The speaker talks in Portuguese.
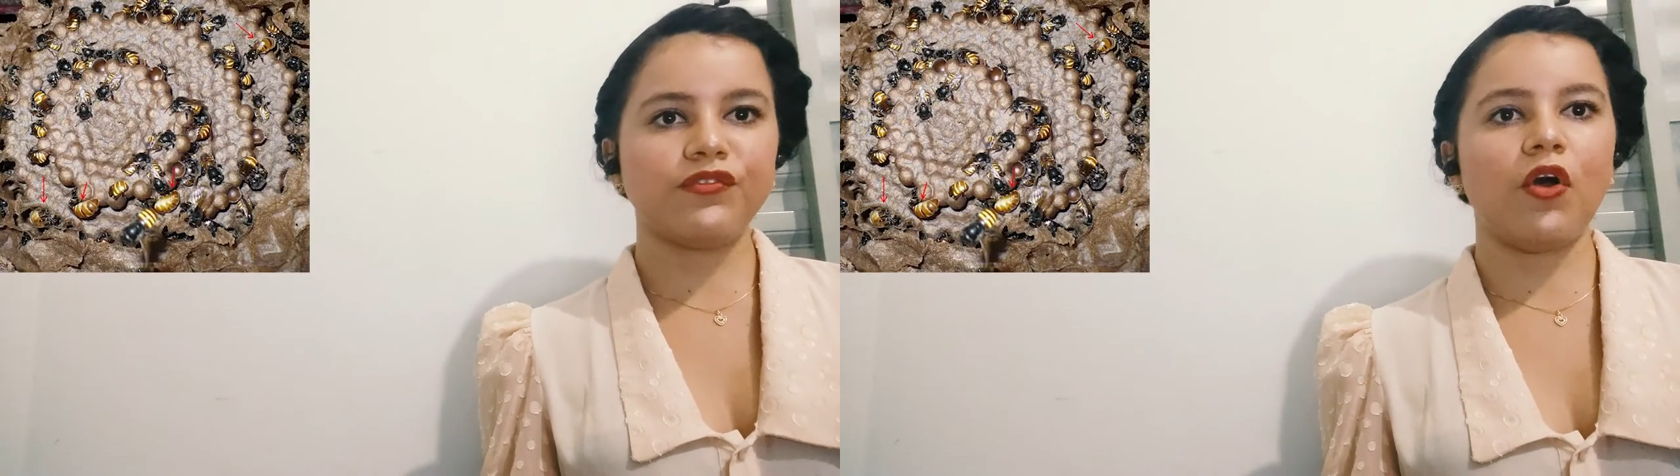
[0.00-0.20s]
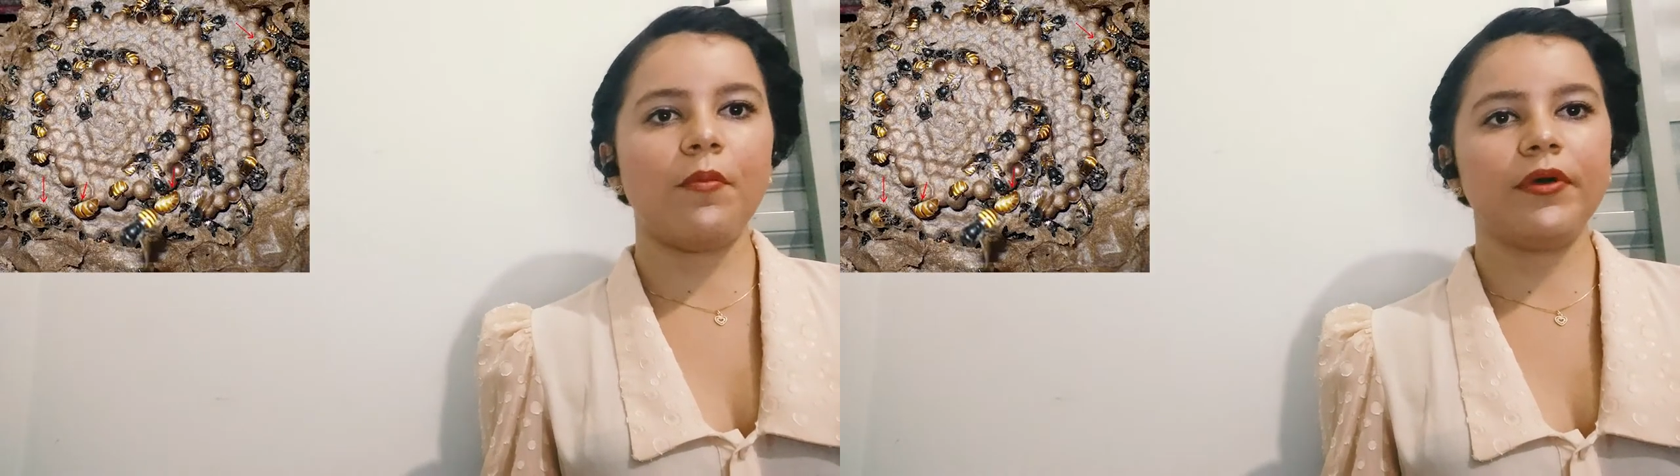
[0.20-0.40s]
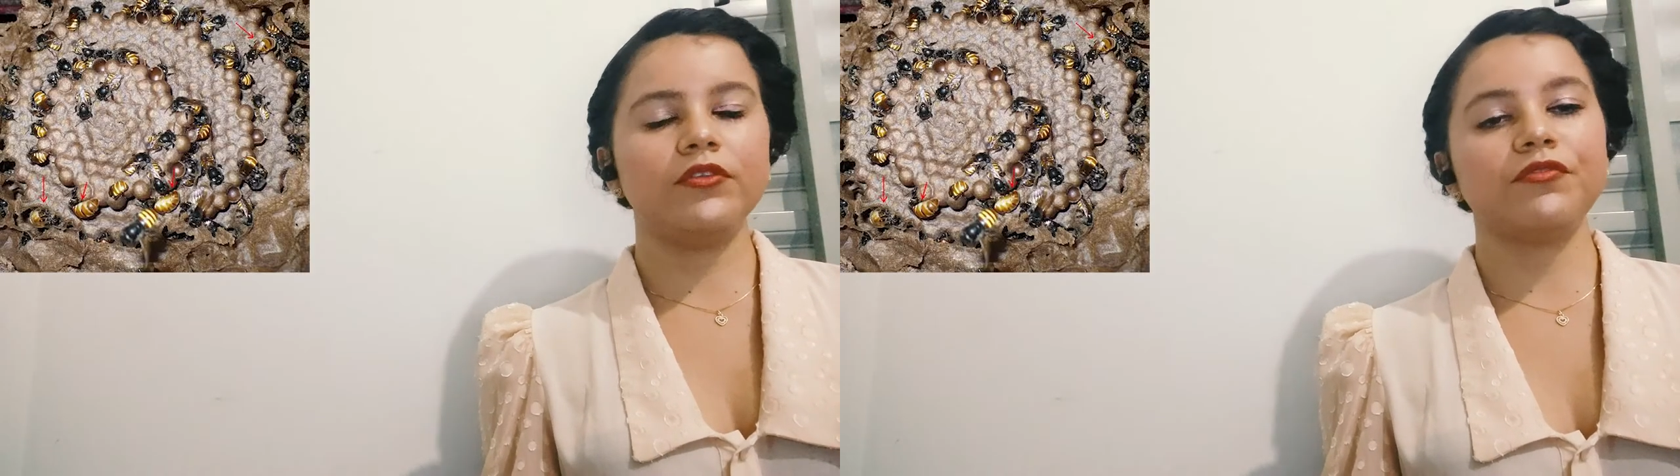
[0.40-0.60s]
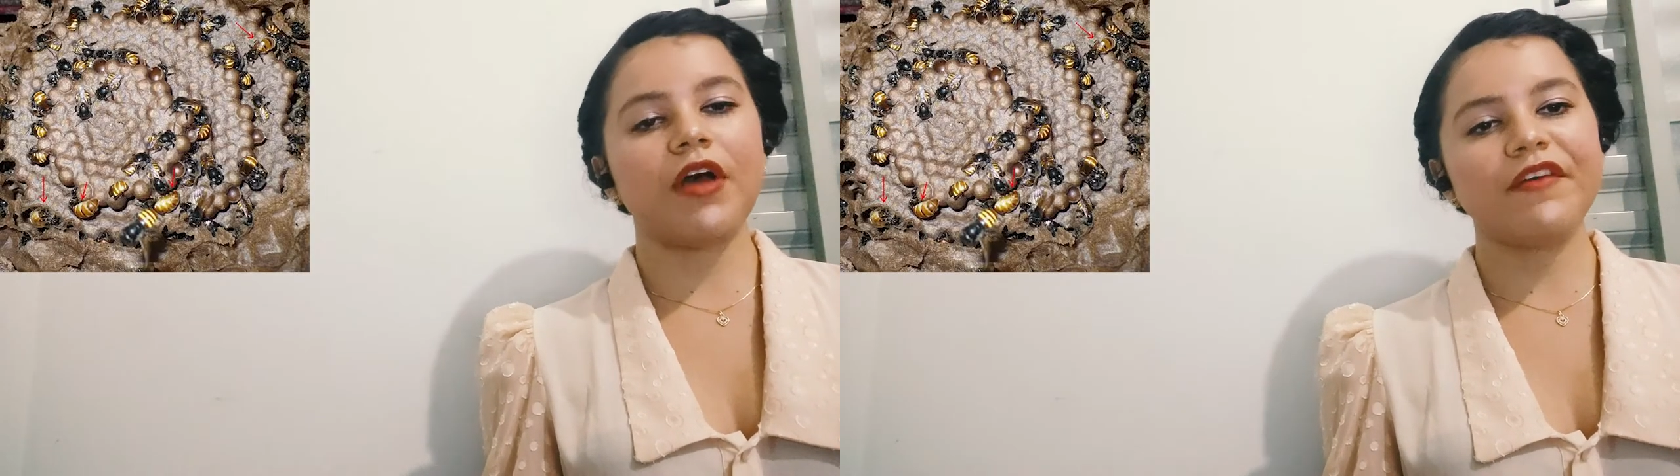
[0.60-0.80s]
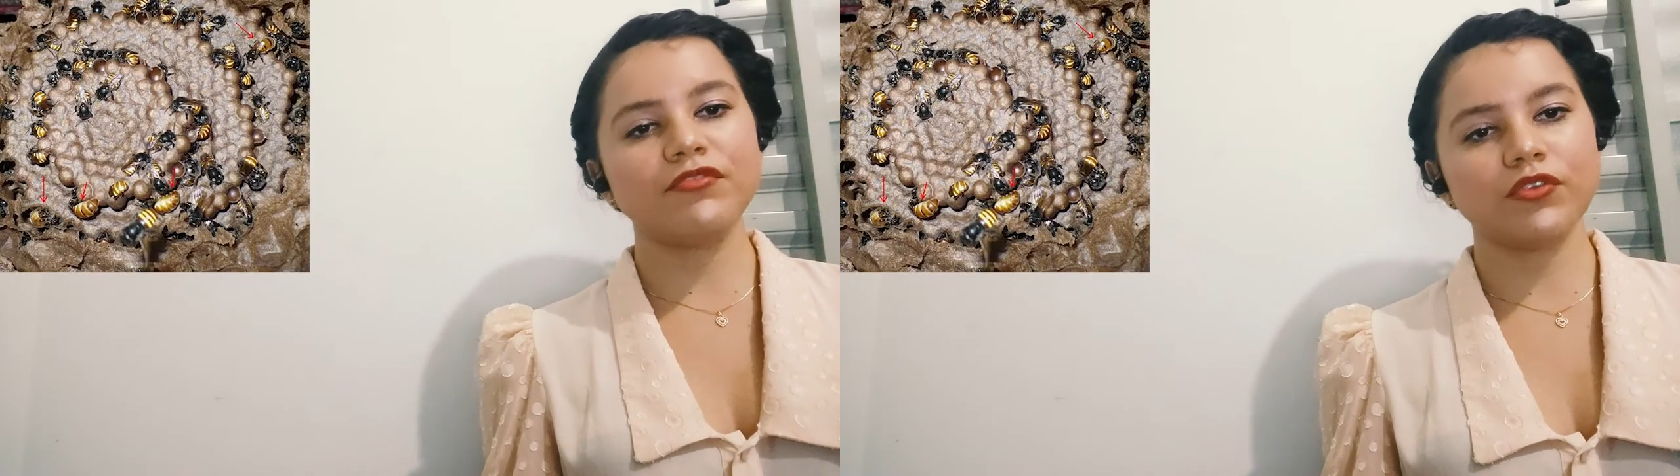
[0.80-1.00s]
formando
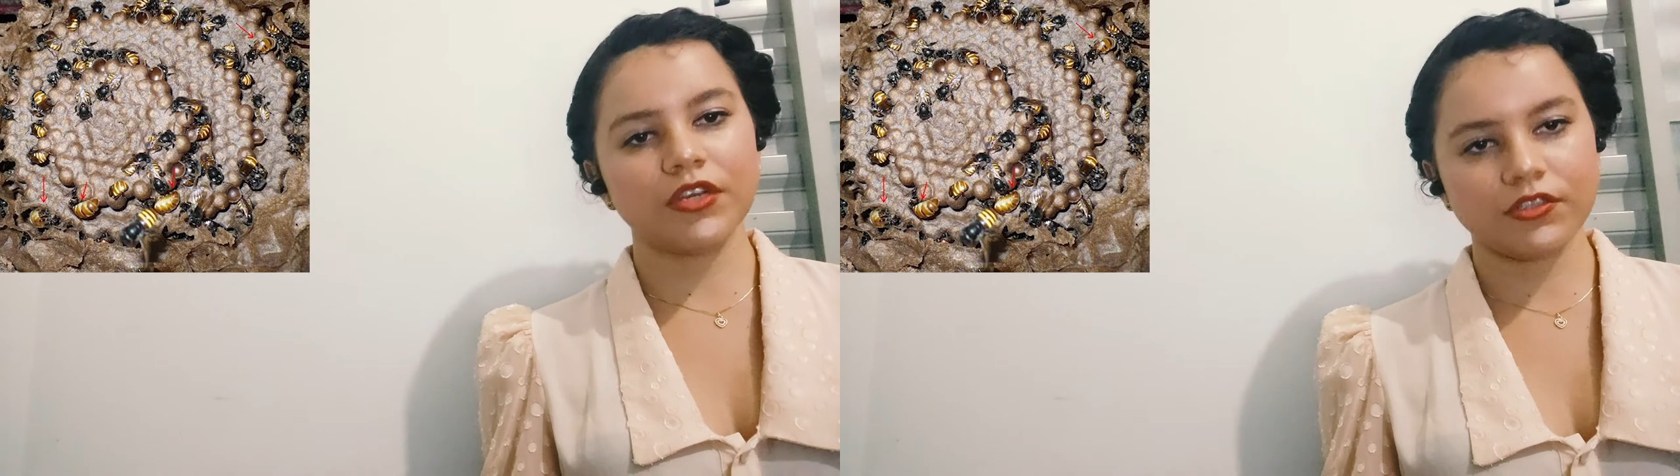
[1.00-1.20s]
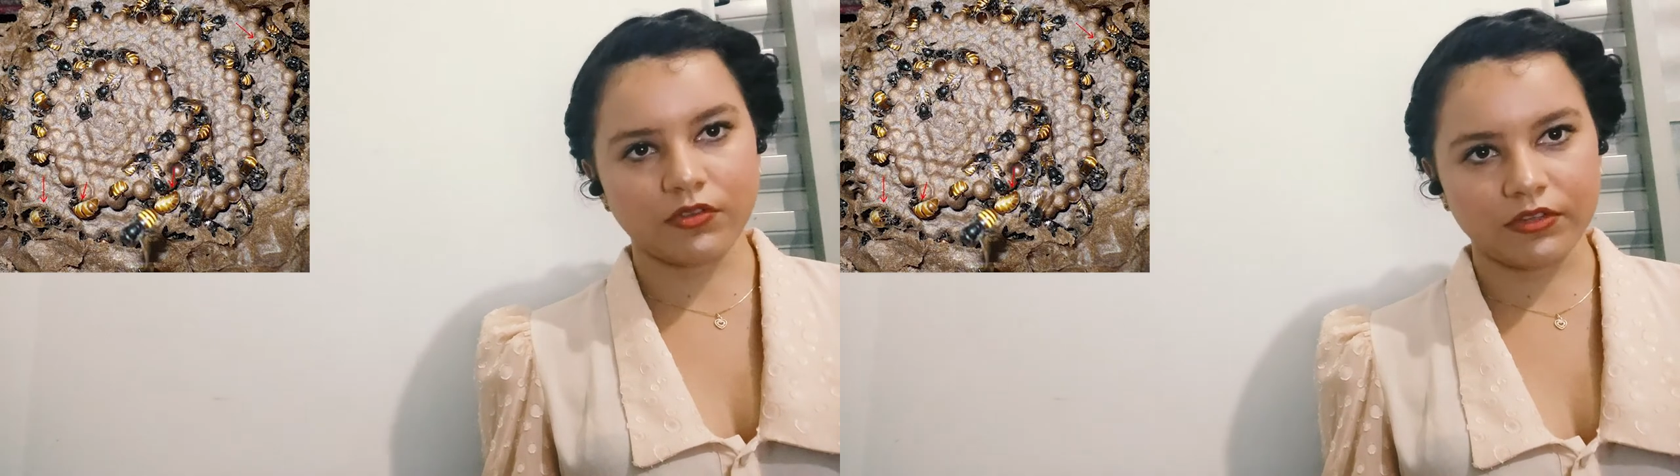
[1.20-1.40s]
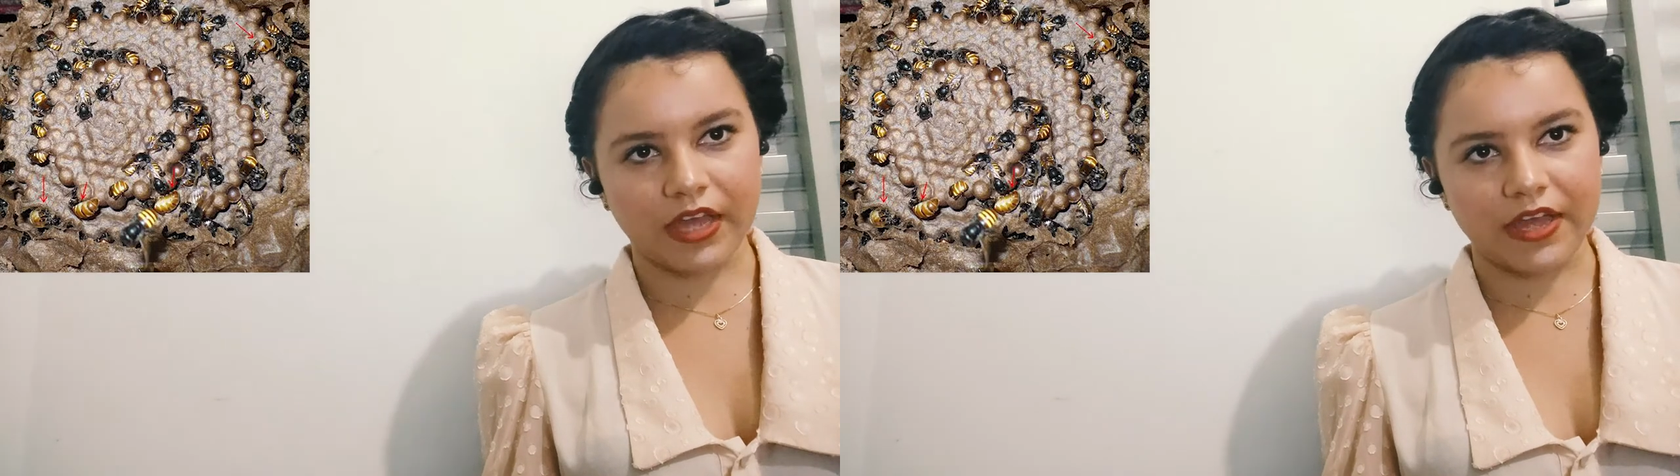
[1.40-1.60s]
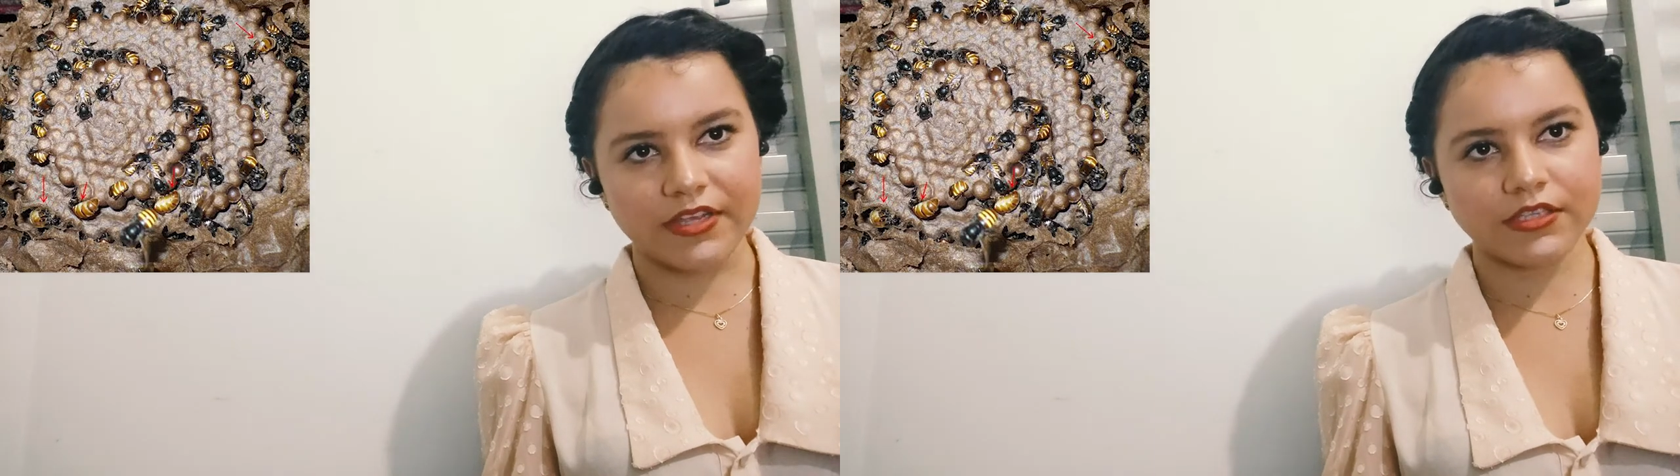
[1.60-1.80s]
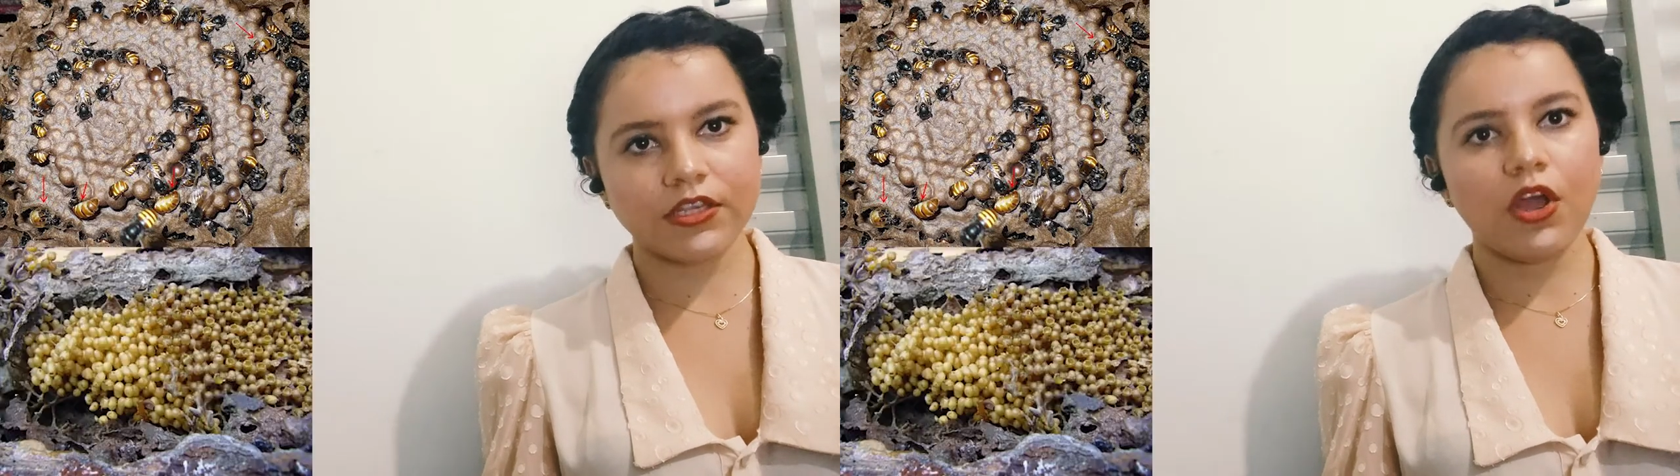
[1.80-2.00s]
favos
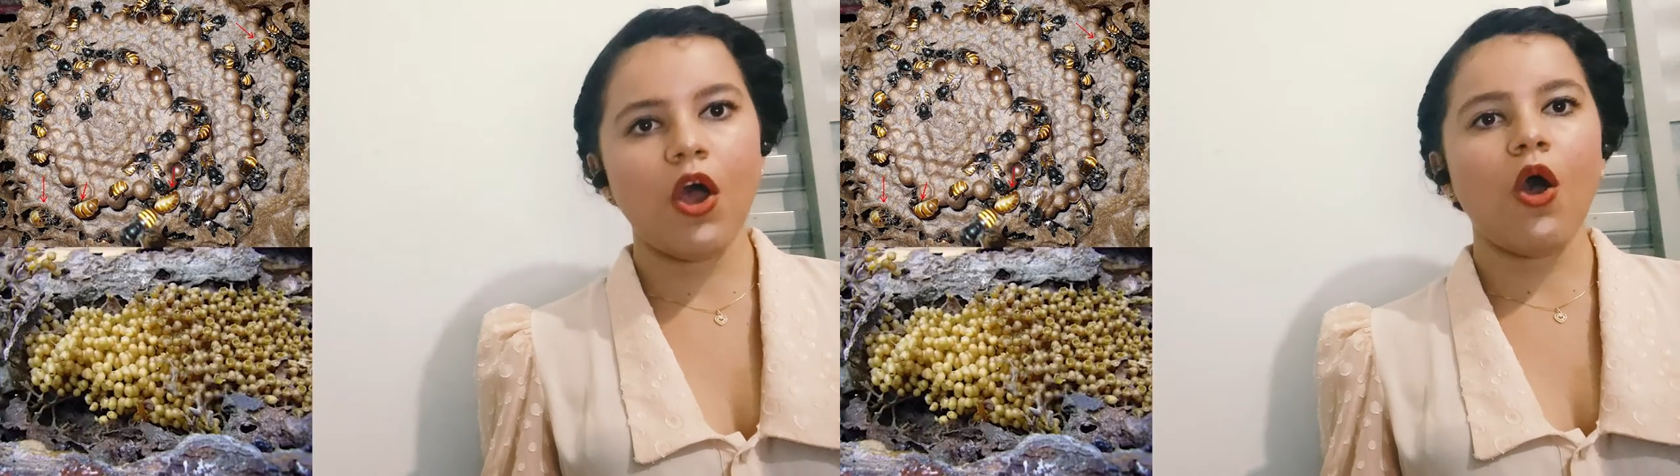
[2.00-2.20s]
horizontais,